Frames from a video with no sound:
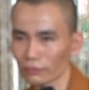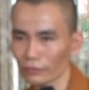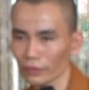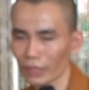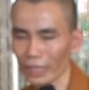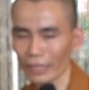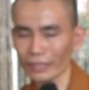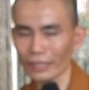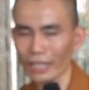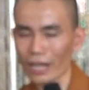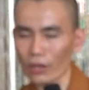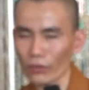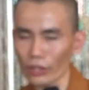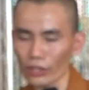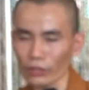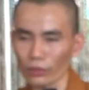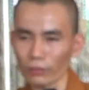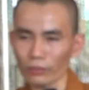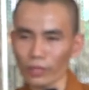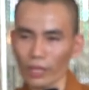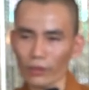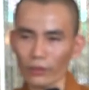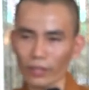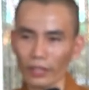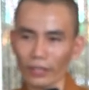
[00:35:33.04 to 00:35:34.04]
Lắc đầu hay
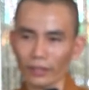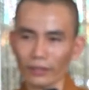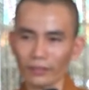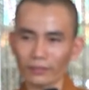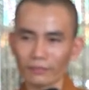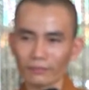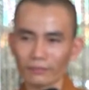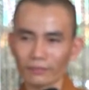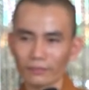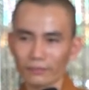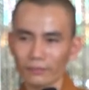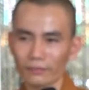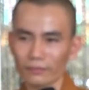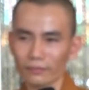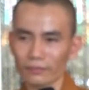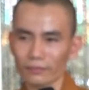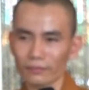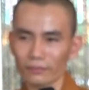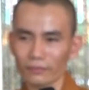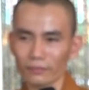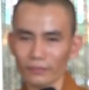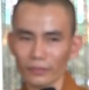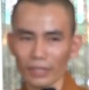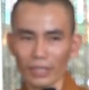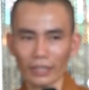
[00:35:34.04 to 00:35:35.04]
gục đầu nè?
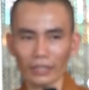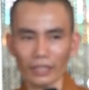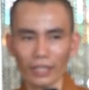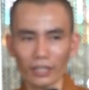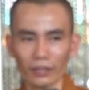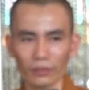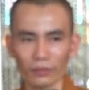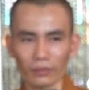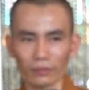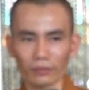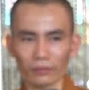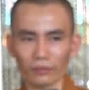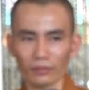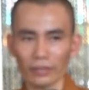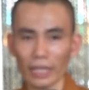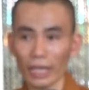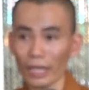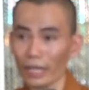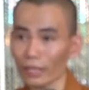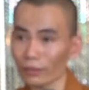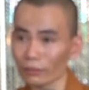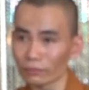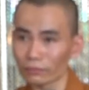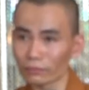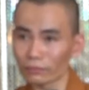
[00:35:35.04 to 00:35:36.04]
Lắc đầu.
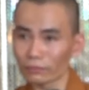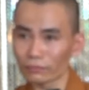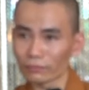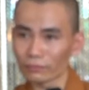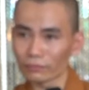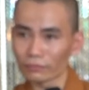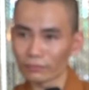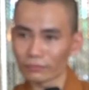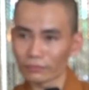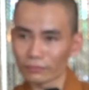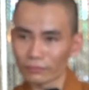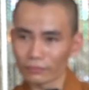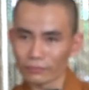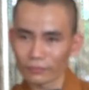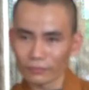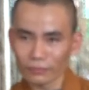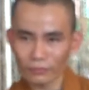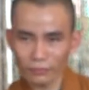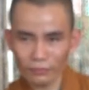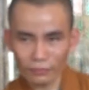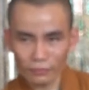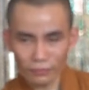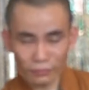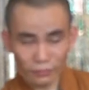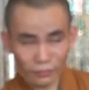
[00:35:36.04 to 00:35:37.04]
Chắc không?
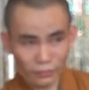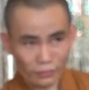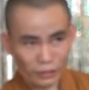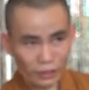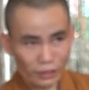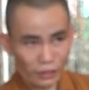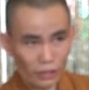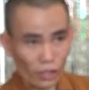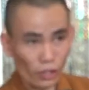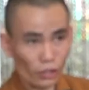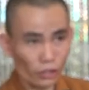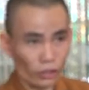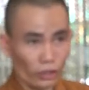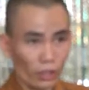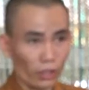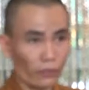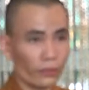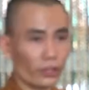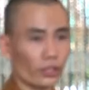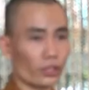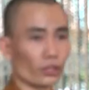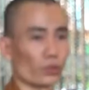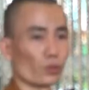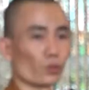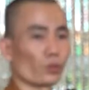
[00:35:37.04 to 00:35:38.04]
Con cho
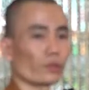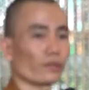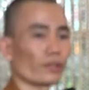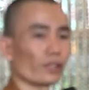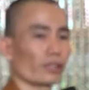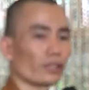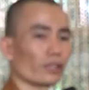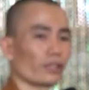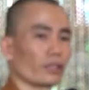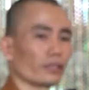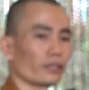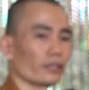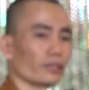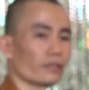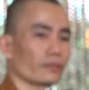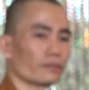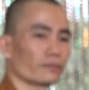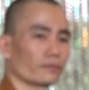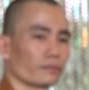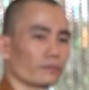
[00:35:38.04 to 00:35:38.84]
ví dụ quý vị coi nhé.